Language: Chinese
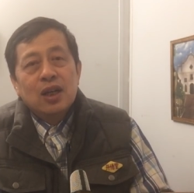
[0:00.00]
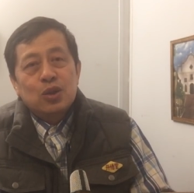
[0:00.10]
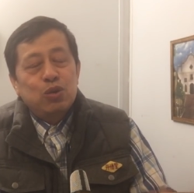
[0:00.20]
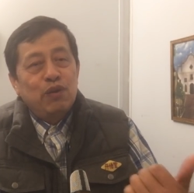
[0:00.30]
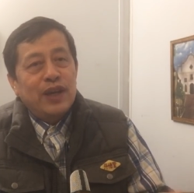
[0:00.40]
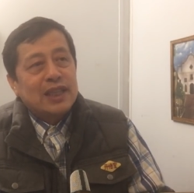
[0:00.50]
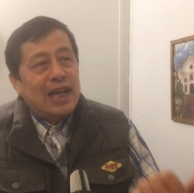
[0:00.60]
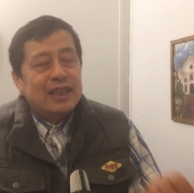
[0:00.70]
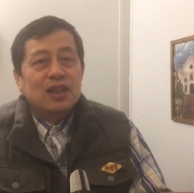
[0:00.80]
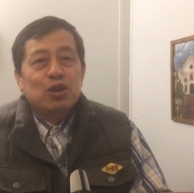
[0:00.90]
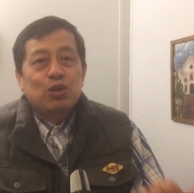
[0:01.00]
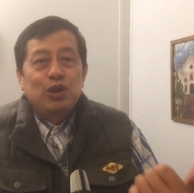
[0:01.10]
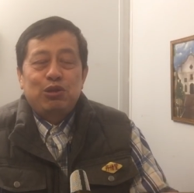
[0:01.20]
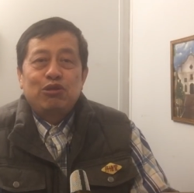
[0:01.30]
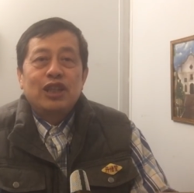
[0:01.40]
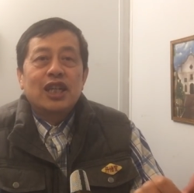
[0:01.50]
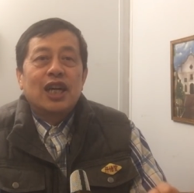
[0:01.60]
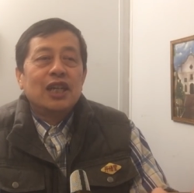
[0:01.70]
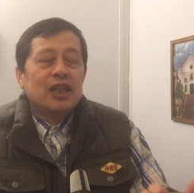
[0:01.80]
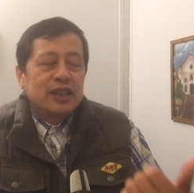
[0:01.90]
除非大家就推举一
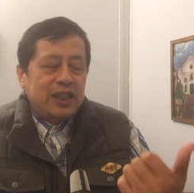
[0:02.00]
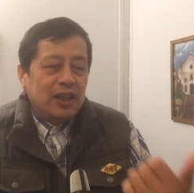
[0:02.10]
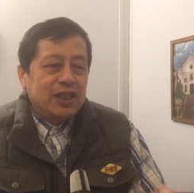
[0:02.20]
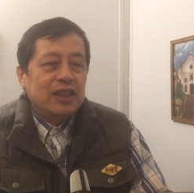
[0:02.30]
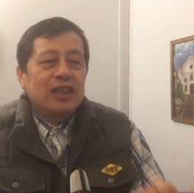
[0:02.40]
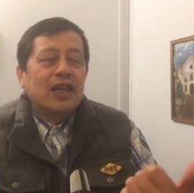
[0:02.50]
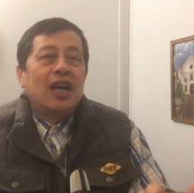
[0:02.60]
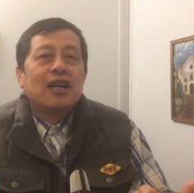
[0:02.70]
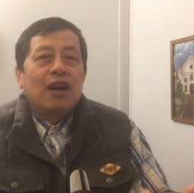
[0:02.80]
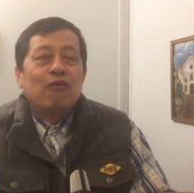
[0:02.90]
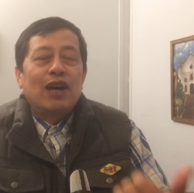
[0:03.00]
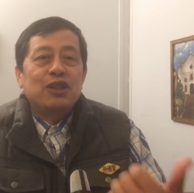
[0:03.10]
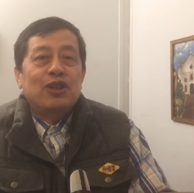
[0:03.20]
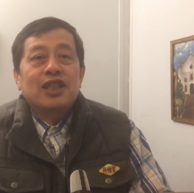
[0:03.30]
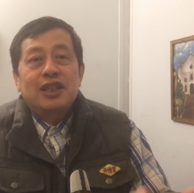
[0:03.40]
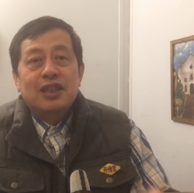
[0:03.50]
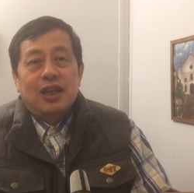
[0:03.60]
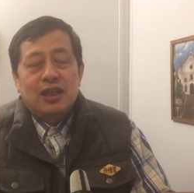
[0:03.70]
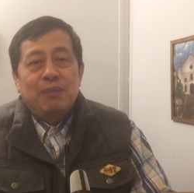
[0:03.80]
个相信一个完全性的，